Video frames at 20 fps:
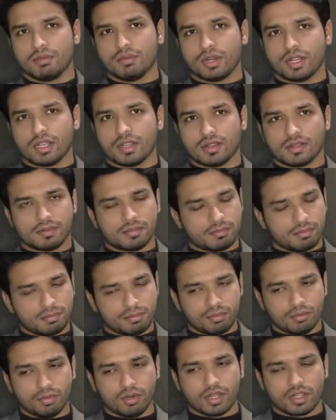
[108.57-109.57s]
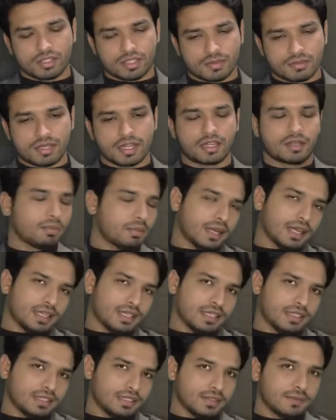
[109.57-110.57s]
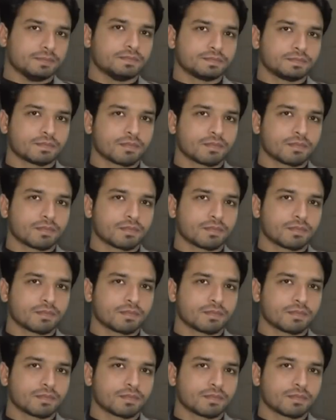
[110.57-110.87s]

पूरा पूरा सब्जेक्ट पढ़ाया जाता है